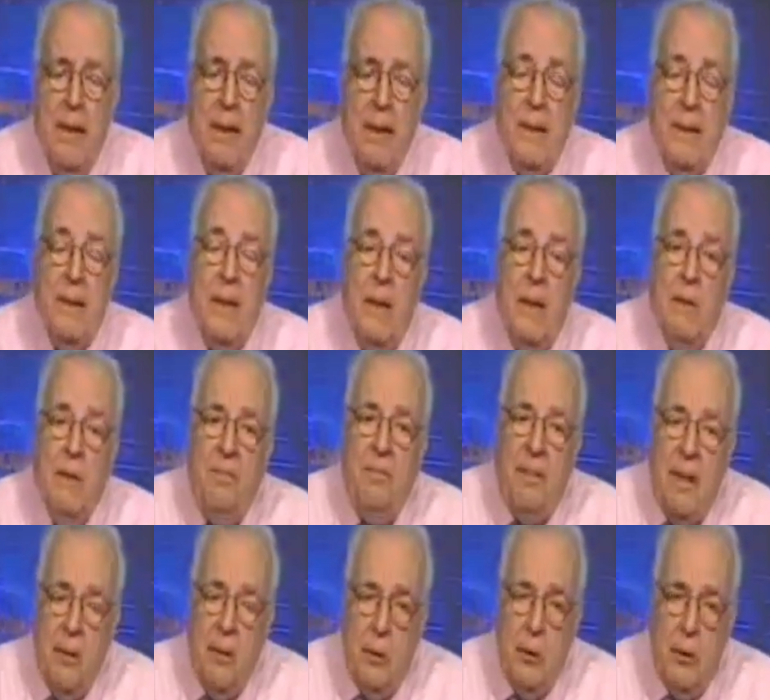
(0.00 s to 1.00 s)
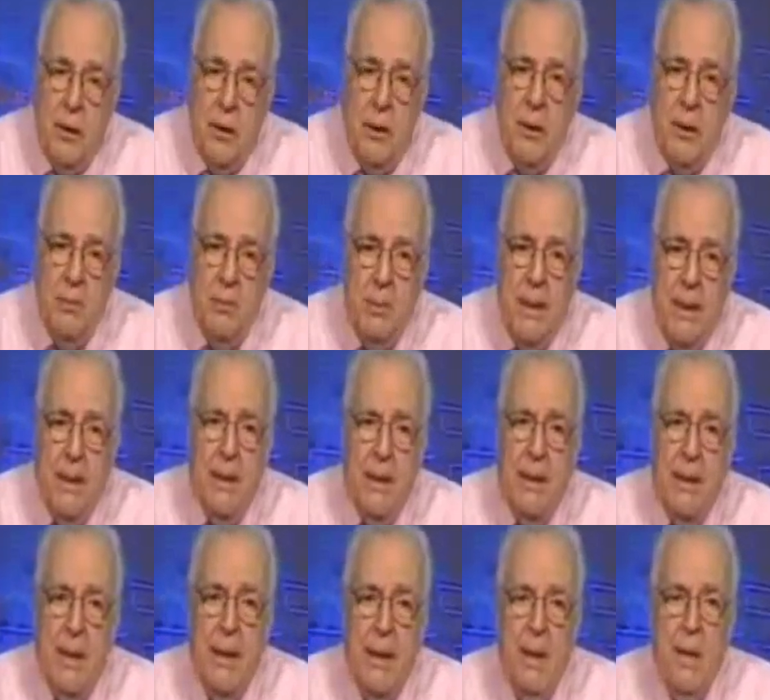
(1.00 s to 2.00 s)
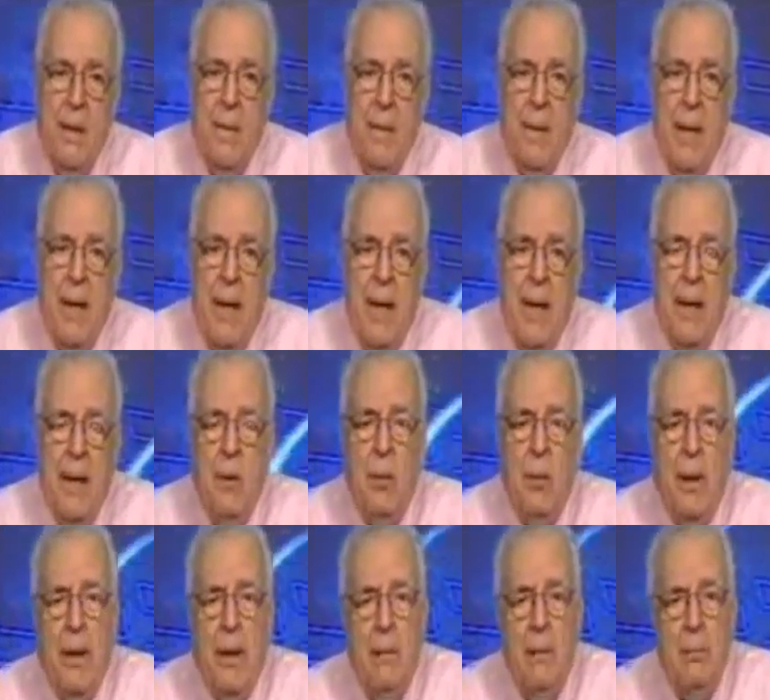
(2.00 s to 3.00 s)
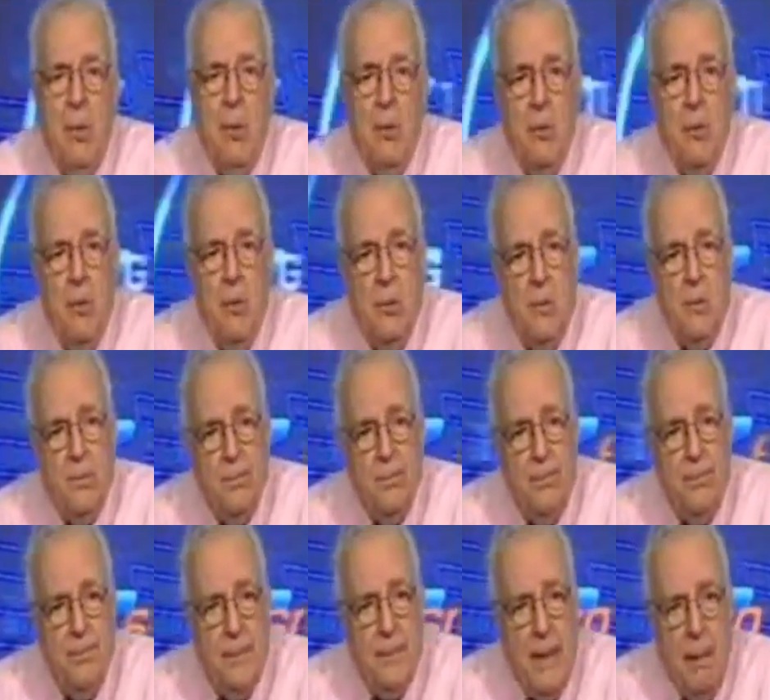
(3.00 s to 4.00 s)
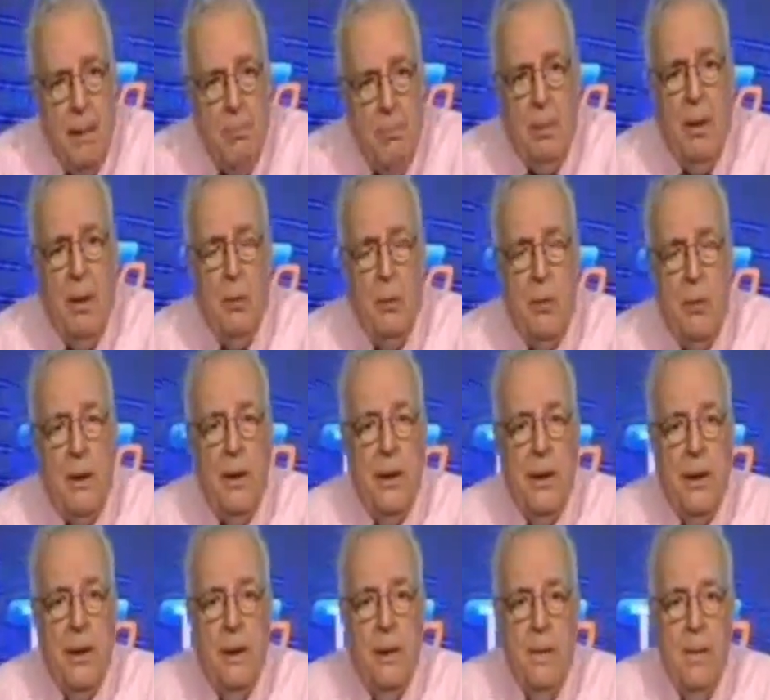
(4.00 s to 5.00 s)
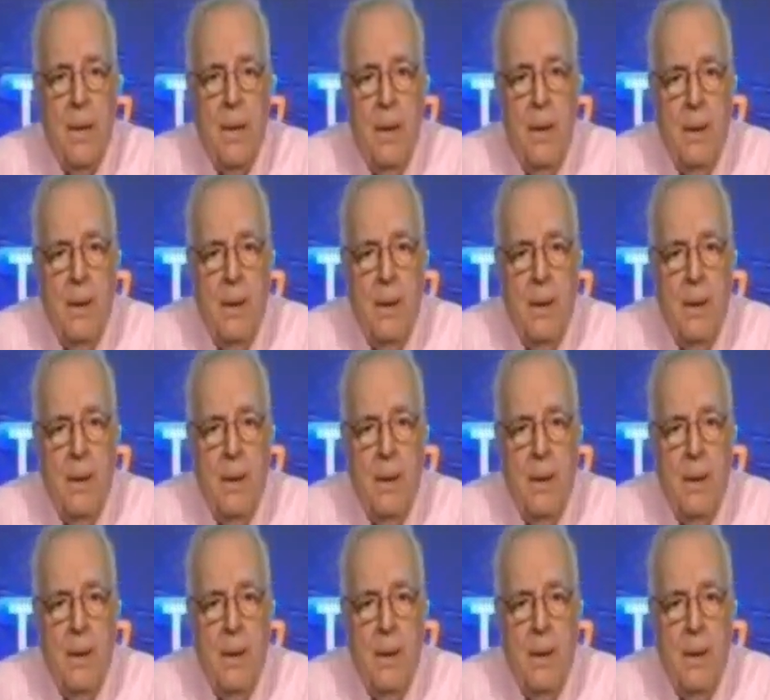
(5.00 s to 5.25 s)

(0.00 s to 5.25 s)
eh, se lo fa coscientemente, è in qualche modo da applaudire.